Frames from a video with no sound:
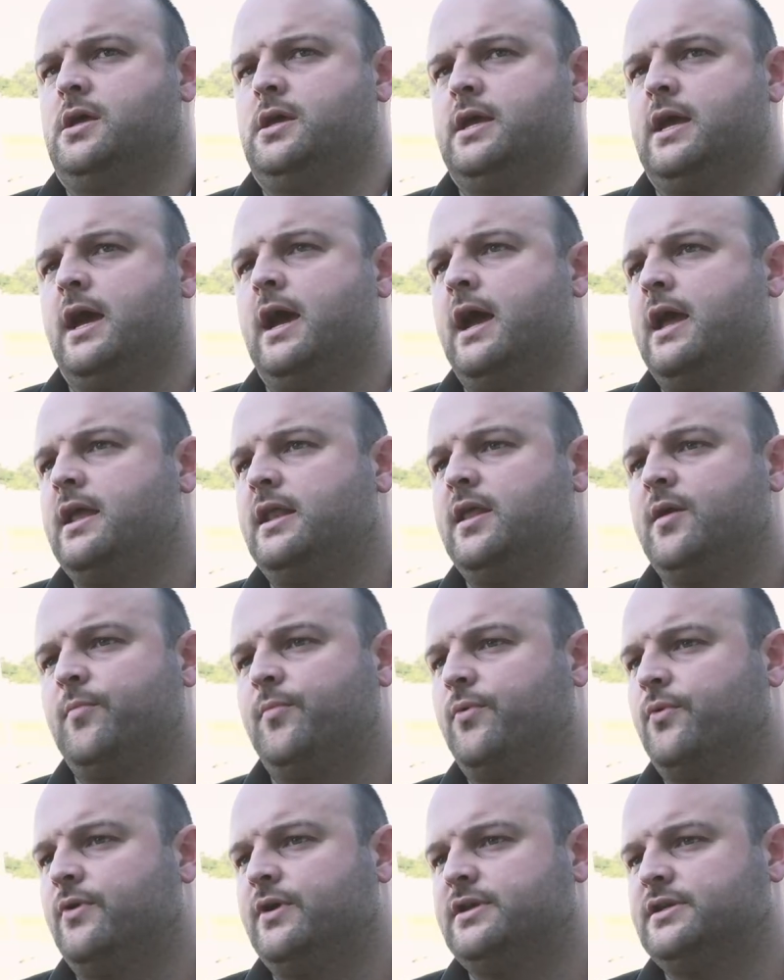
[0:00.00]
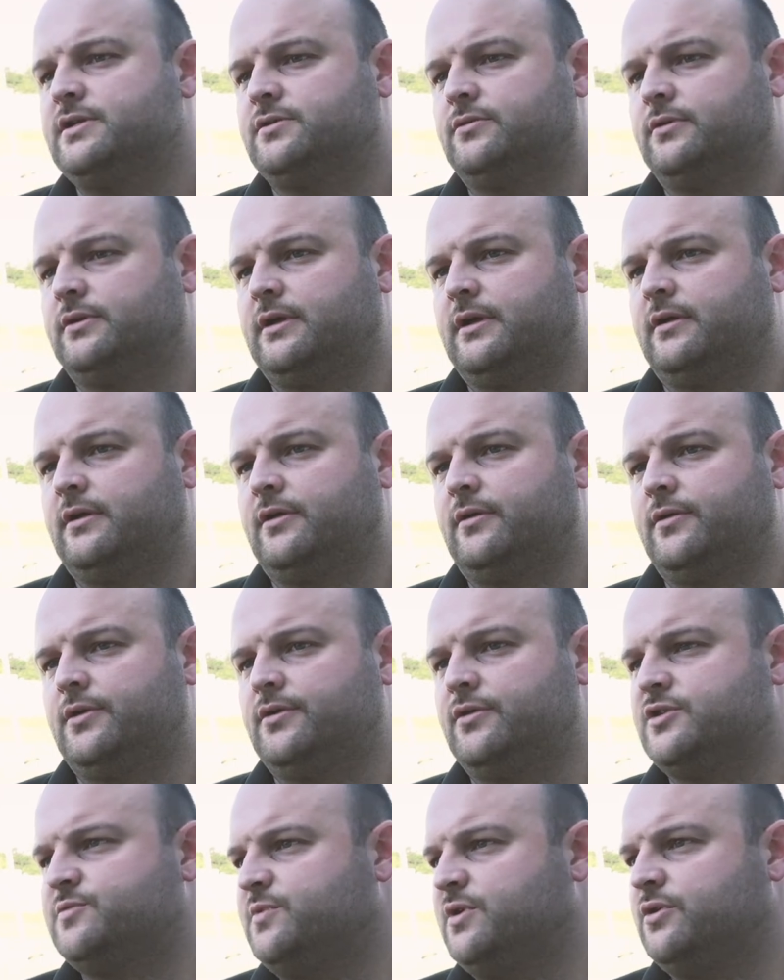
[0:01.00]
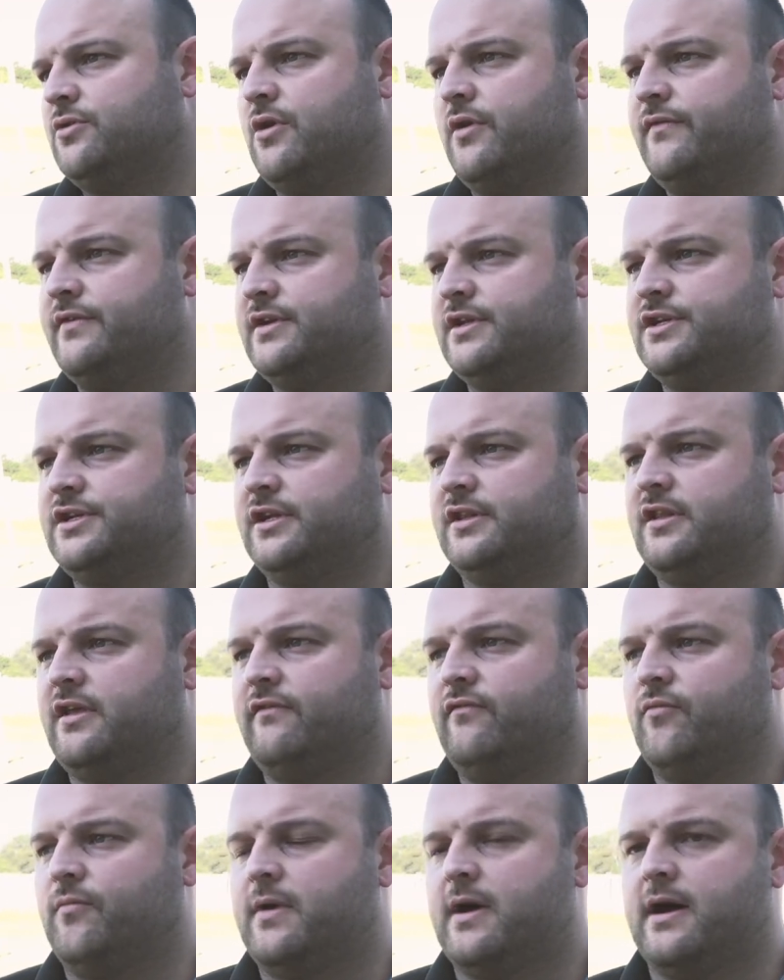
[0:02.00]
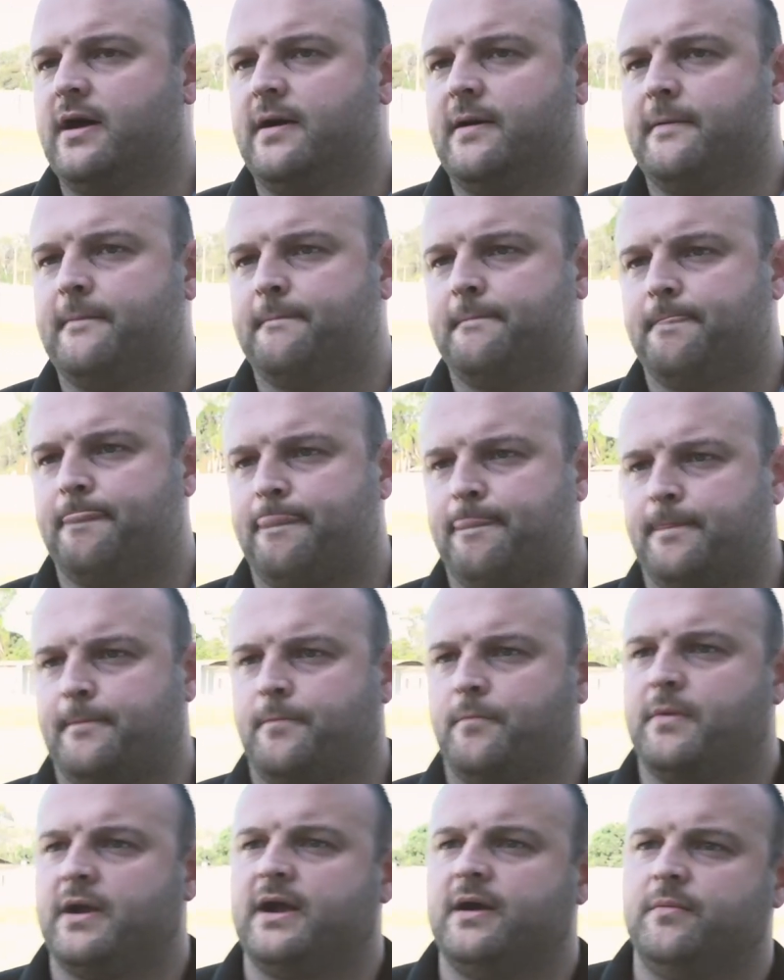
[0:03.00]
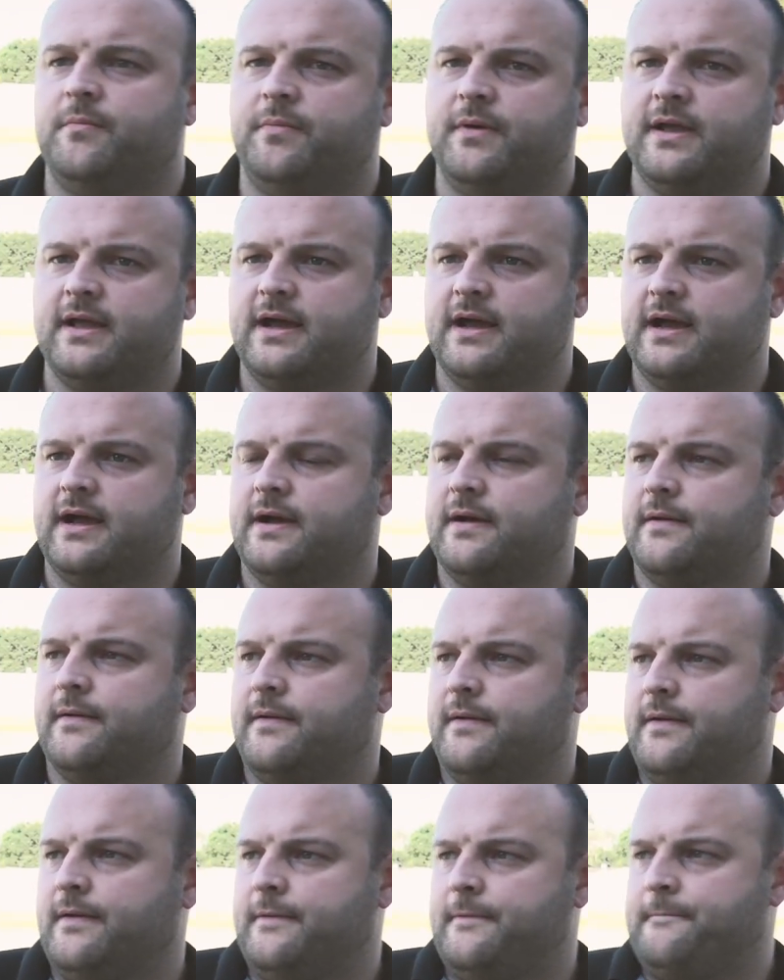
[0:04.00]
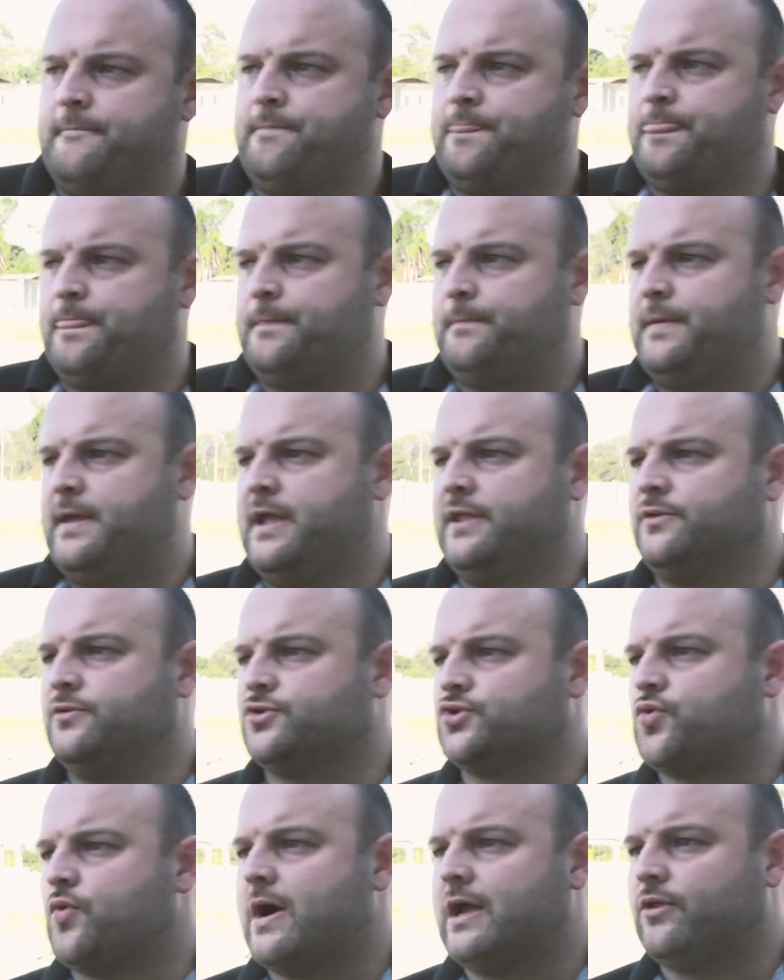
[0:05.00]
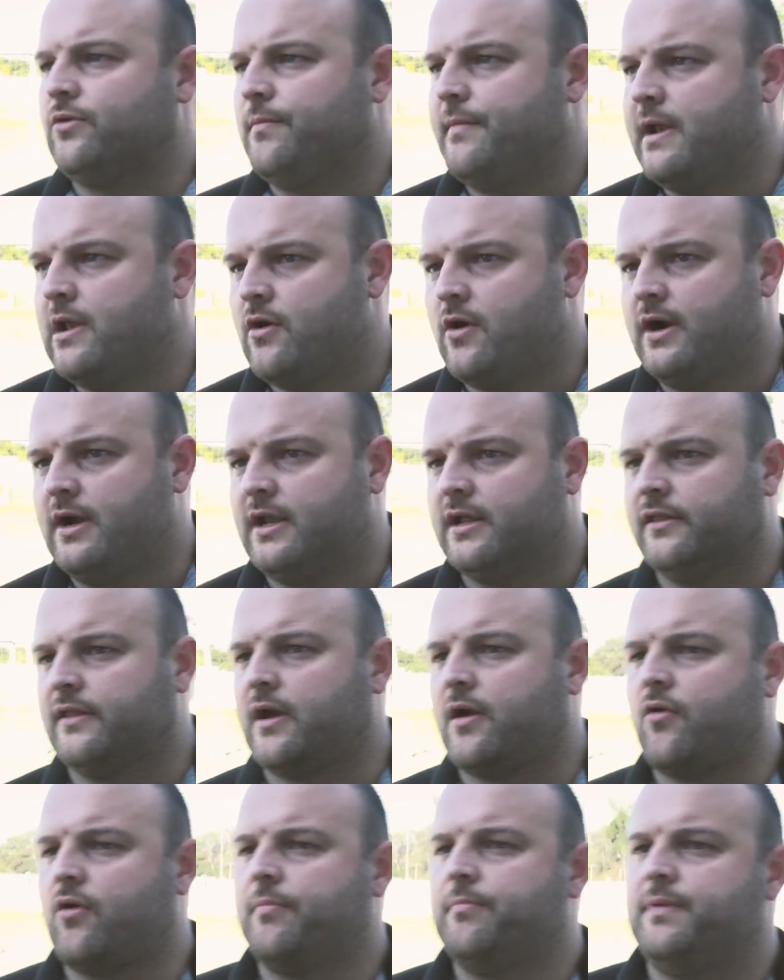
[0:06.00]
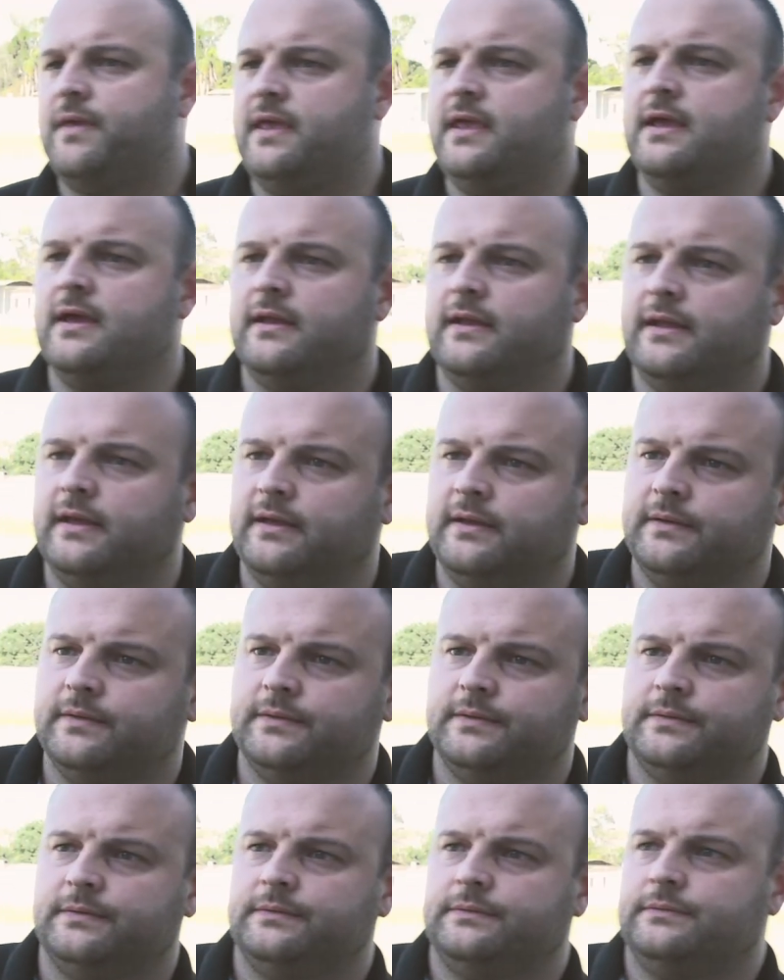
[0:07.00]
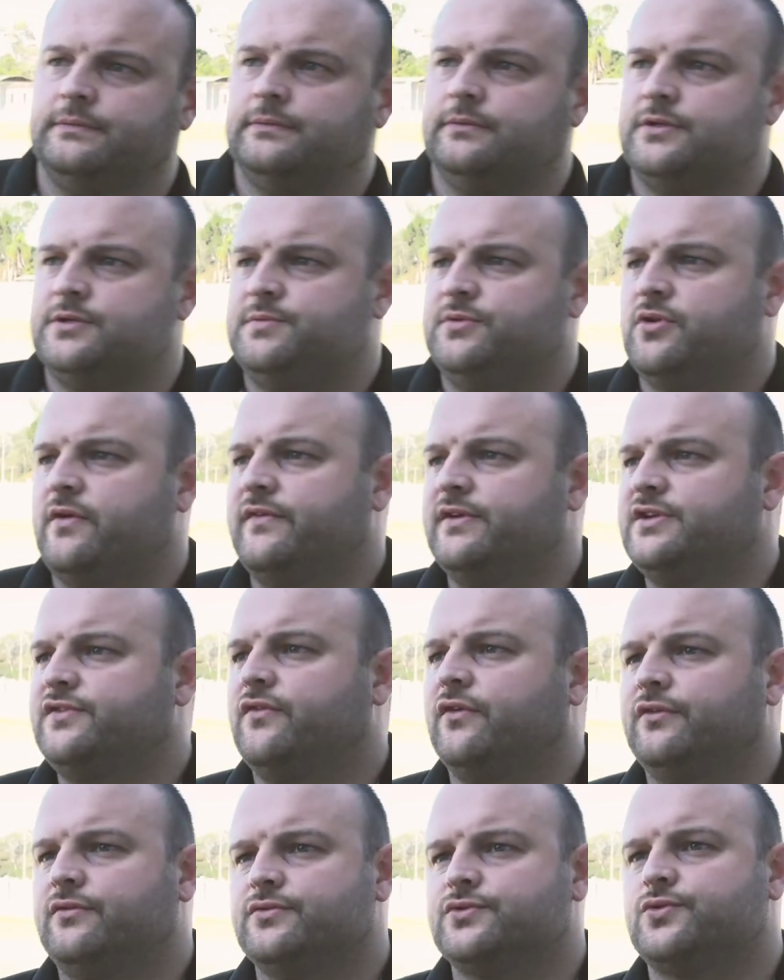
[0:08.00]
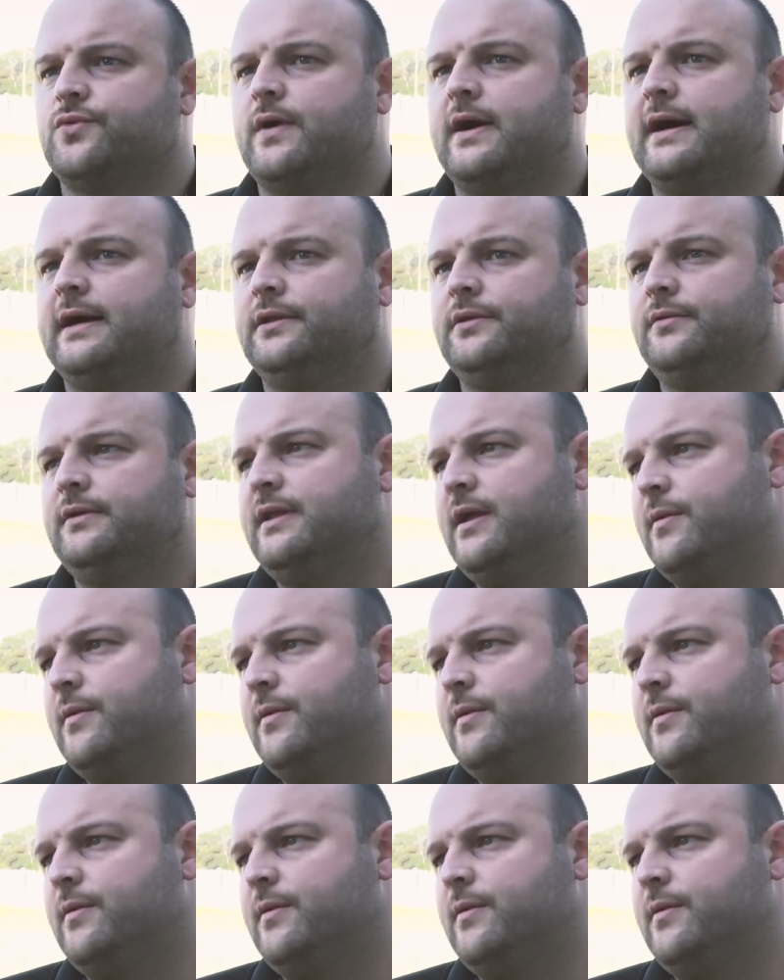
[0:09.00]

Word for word: E aí depois, em 2009, a gente já teve uma, uma campanha entre os quatro melhor dentro da copinha, né? Em 2009 a gente foi entre os quatro e